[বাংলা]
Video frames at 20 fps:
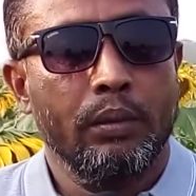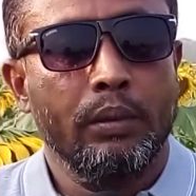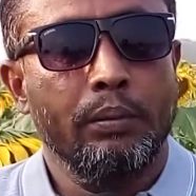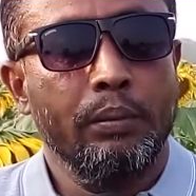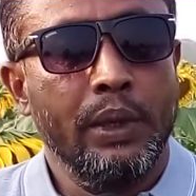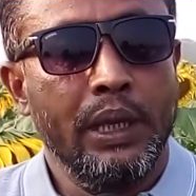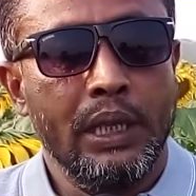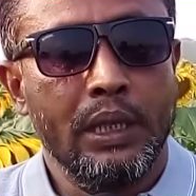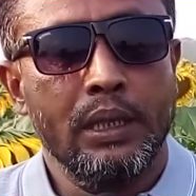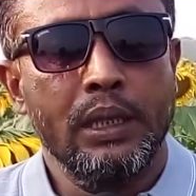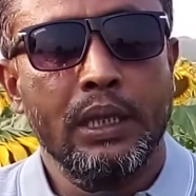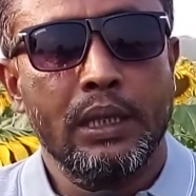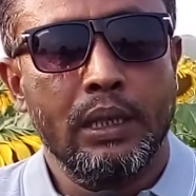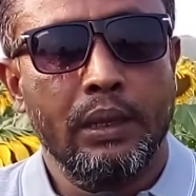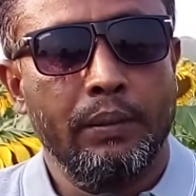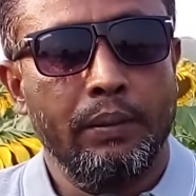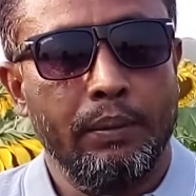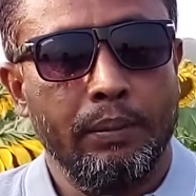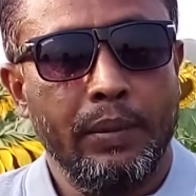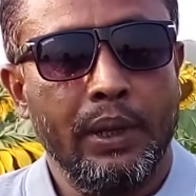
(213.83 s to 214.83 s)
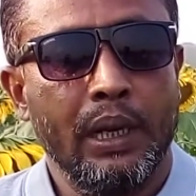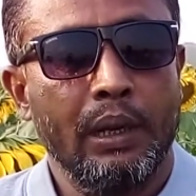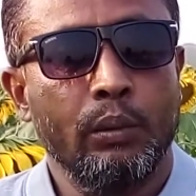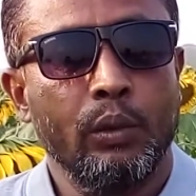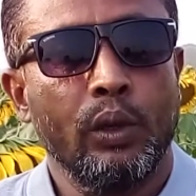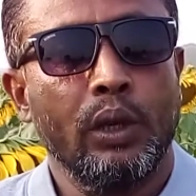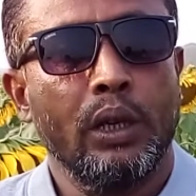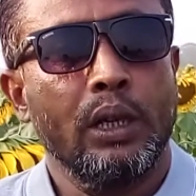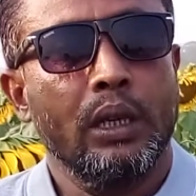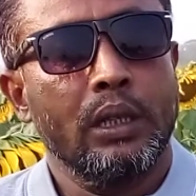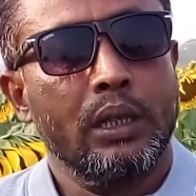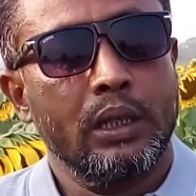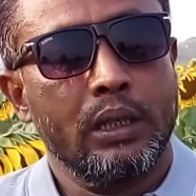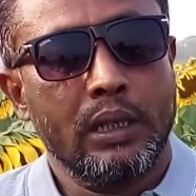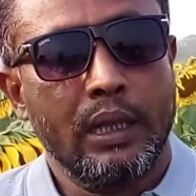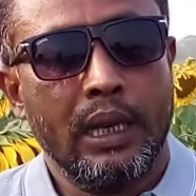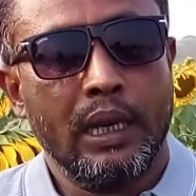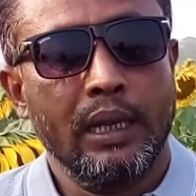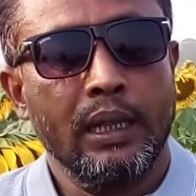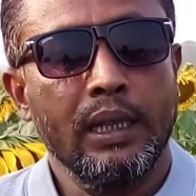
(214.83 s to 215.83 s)
বীজ দিছে বিনামূল্যে
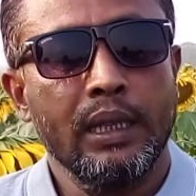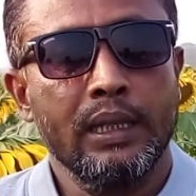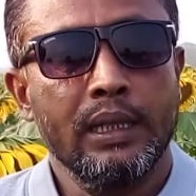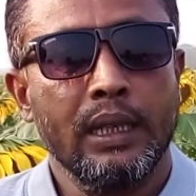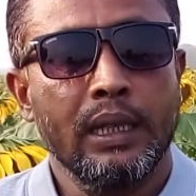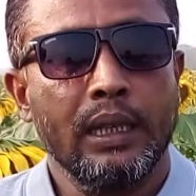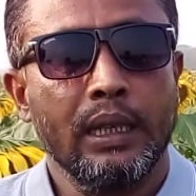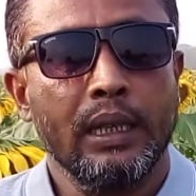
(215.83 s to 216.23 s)
সার দিছে